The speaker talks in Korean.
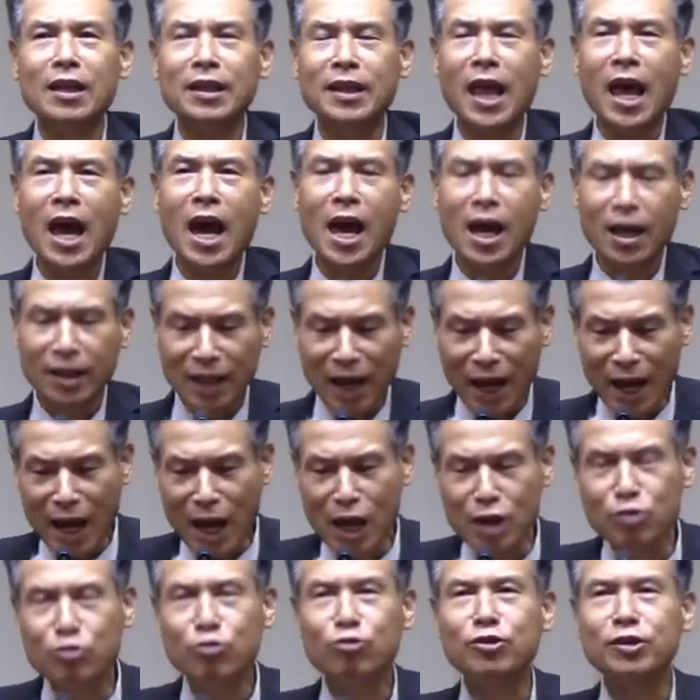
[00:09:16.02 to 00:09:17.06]
내
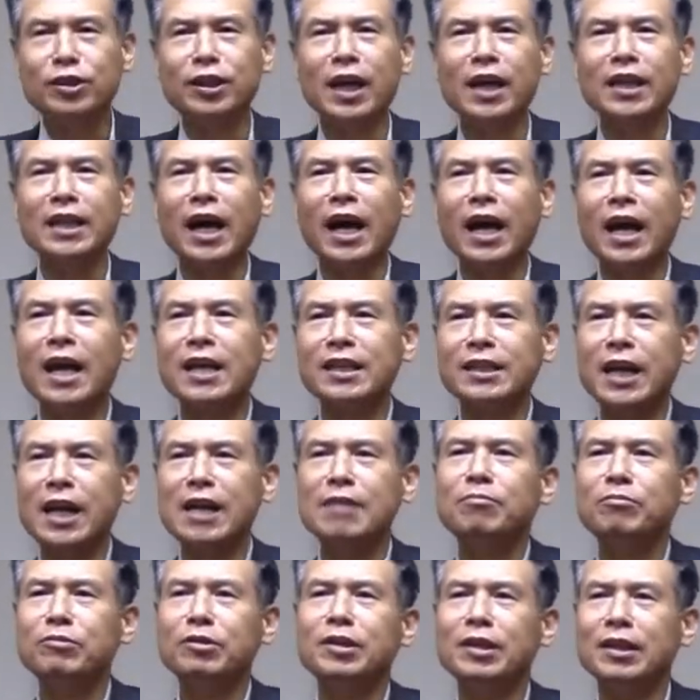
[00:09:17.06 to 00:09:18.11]
나의 육체, 나의
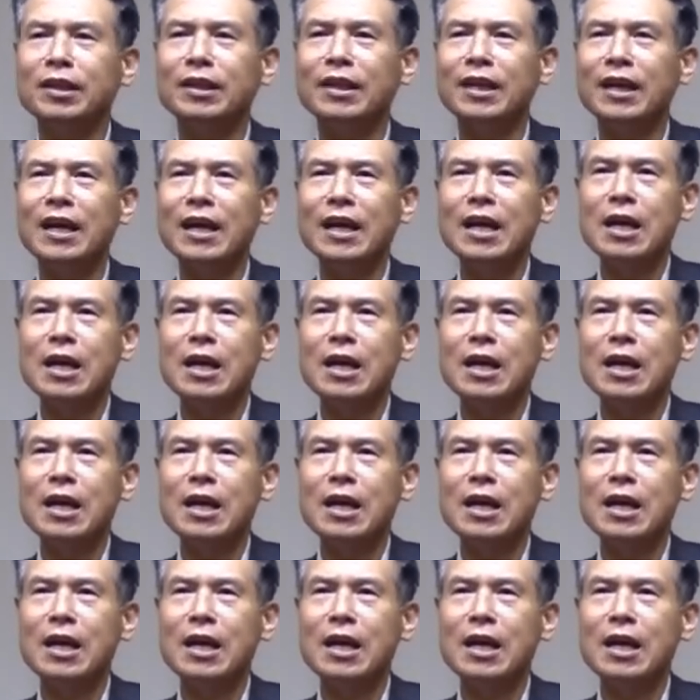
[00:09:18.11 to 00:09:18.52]
삶은